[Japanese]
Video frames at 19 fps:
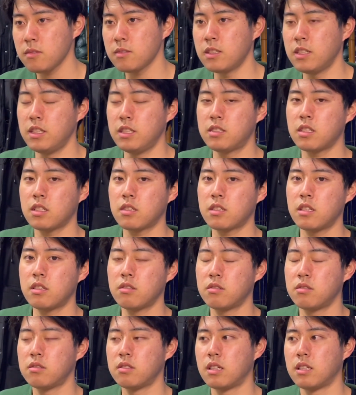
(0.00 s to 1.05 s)
いっちゃってる
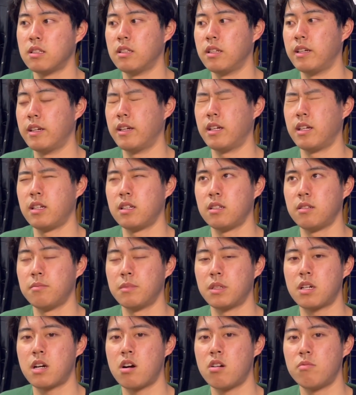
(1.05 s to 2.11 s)
風なんで、まあ、
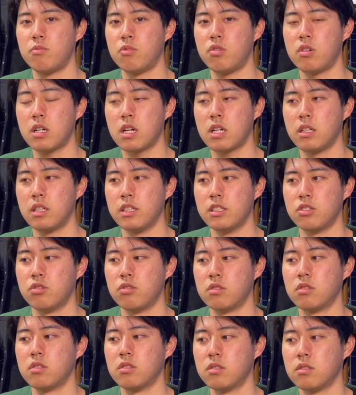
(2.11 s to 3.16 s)
顔も分かんないしよ
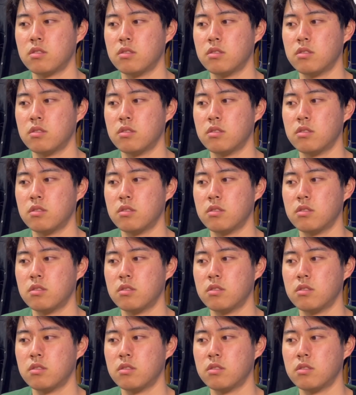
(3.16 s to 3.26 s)
く、うん、